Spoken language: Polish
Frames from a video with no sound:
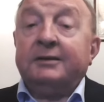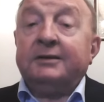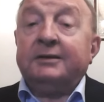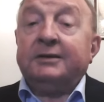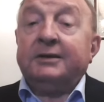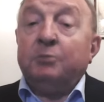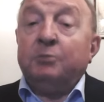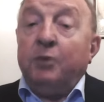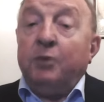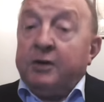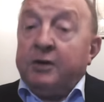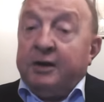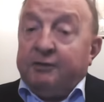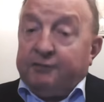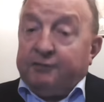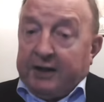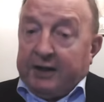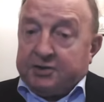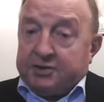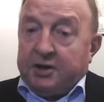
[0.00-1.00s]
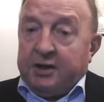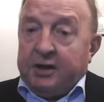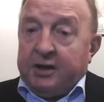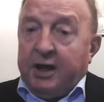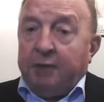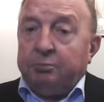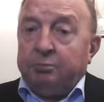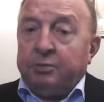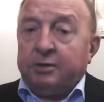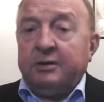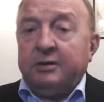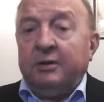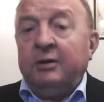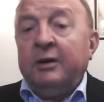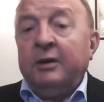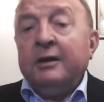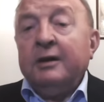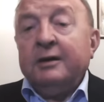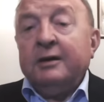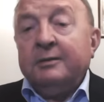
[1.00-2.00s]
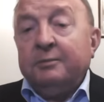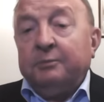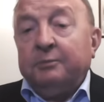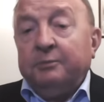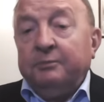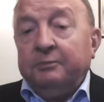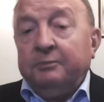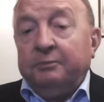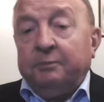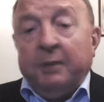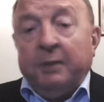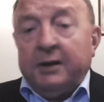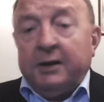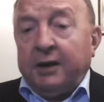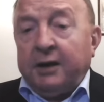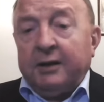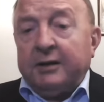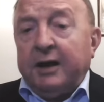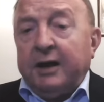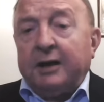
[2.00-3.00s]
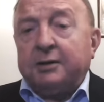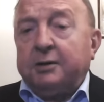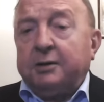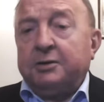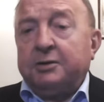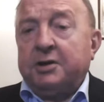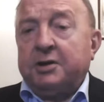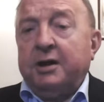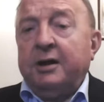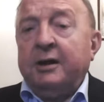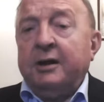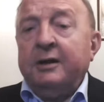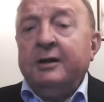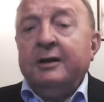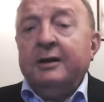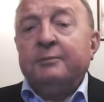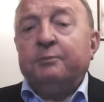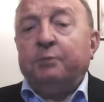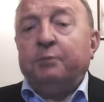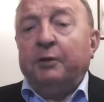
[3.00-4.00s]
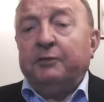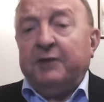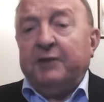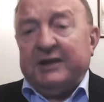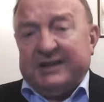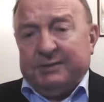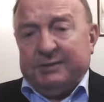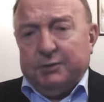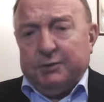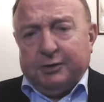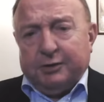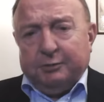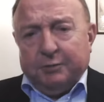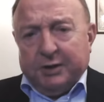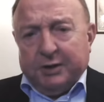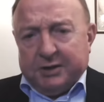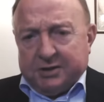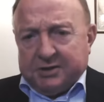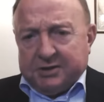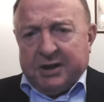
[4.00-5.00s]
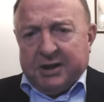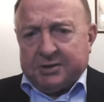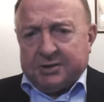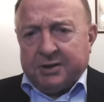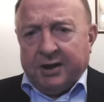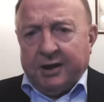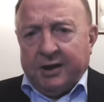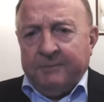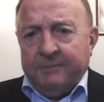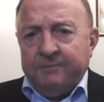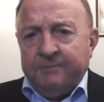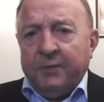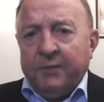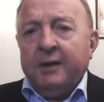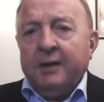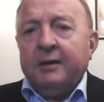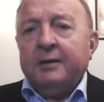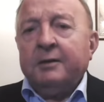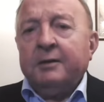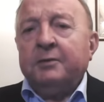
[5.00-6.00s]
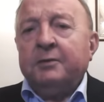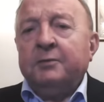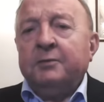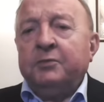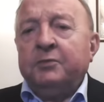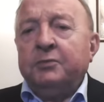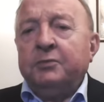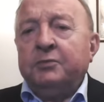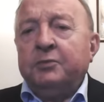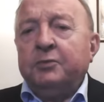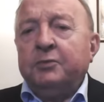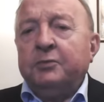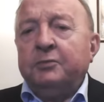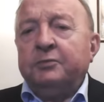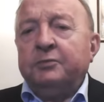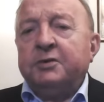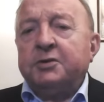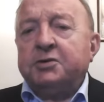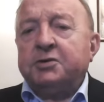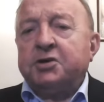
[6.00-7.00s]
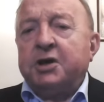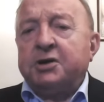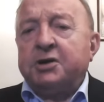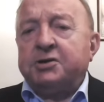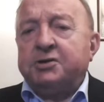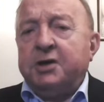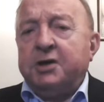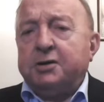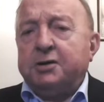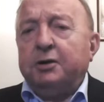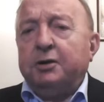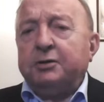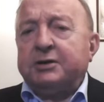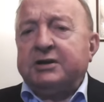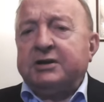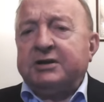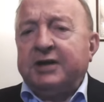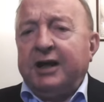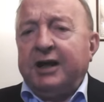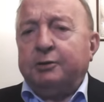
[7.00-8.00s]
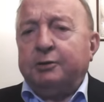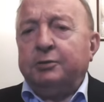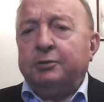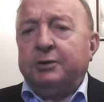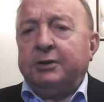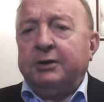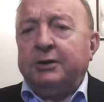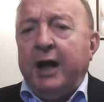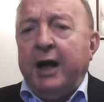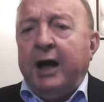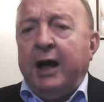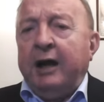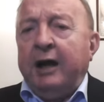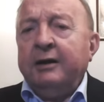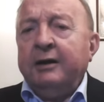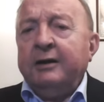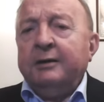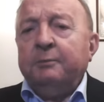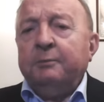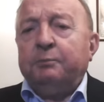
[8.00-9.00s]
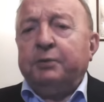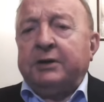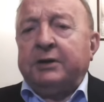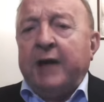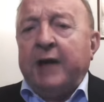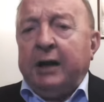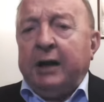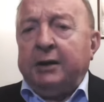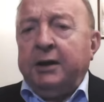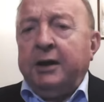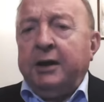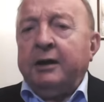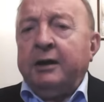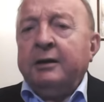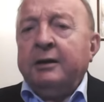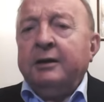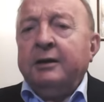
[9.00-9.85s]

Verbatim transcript: moje wrażenia, bo to. No właśnie, bo. Panie redaktorze, powiedzmy sobie szczerze, 60 y, sekund na pytanie,